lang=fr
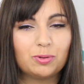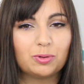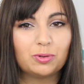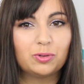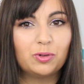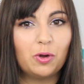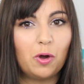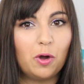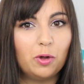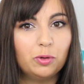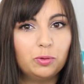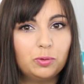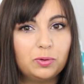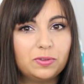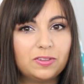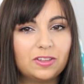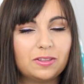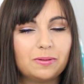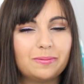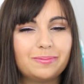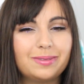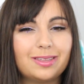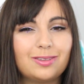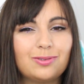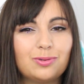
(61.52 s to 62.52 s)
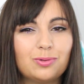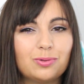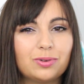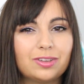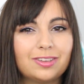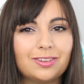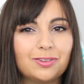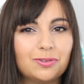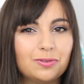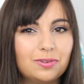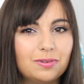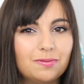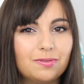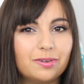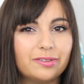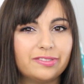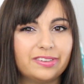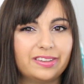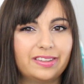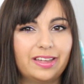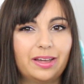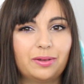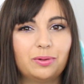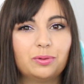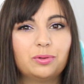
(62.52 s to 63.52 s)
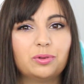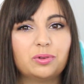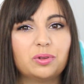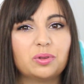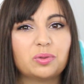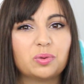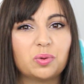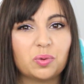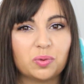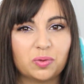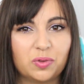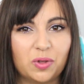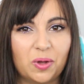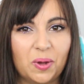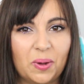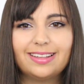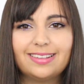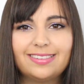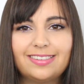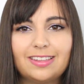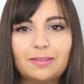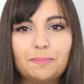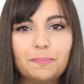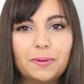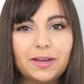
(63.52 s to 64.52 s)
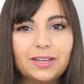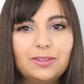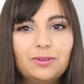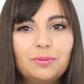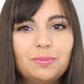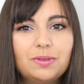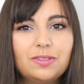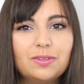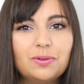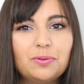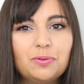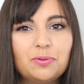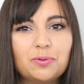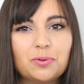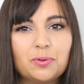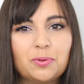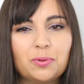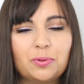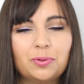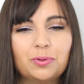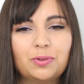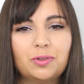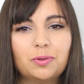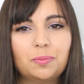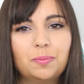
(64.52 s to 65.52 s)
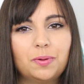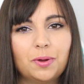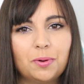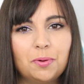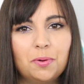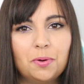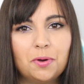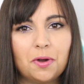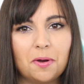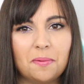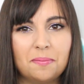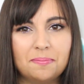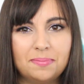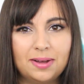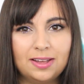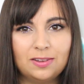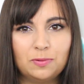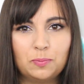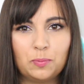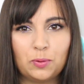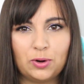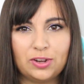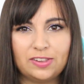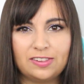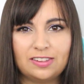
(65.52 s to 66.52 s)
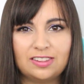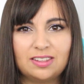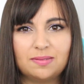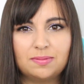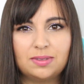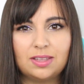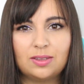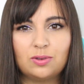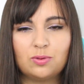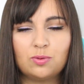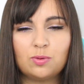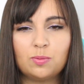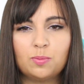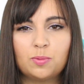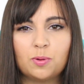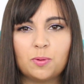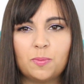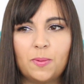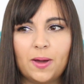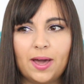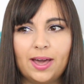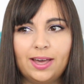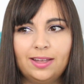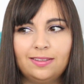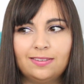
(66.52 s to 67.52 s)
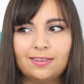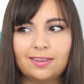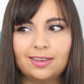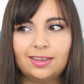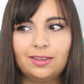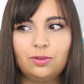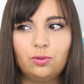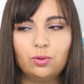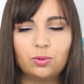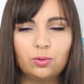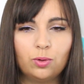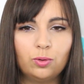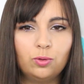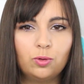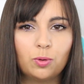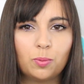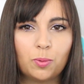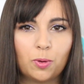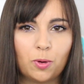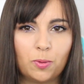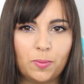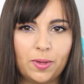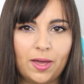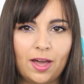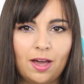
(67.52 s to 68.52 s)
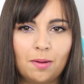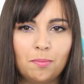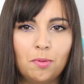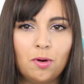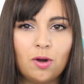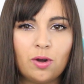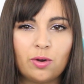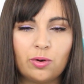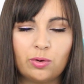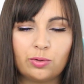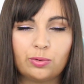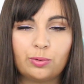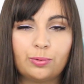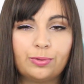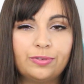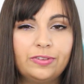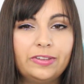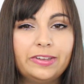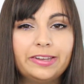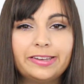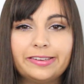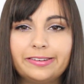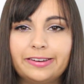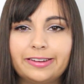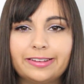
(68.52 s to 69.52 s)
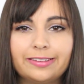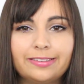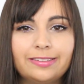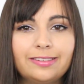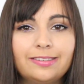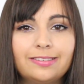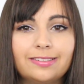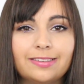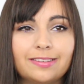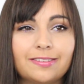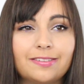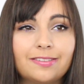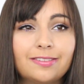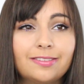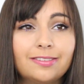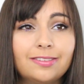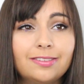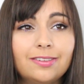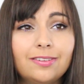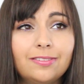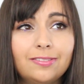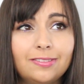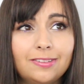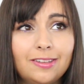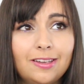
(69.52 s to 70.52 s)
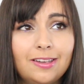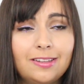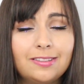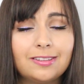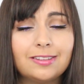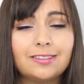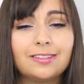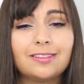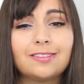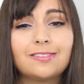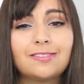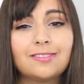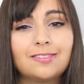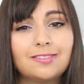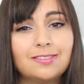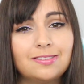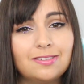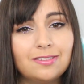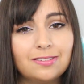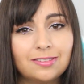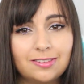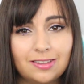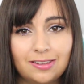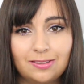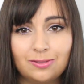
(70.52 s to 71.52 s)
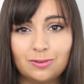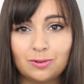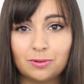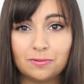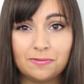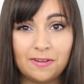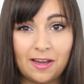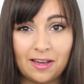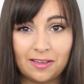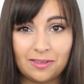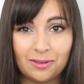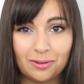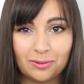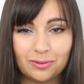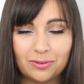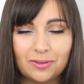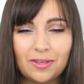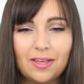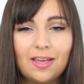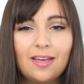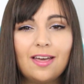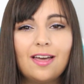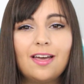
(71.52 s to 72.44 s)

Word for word: de 38 adaptations qui suivent le scénario de notre conteur. Cette prédominance du conte de Perrault comme base pour les adaptations peut paraître étonnante au premier abord quand on sait qu'il existe des centaines et des centaines de variantes.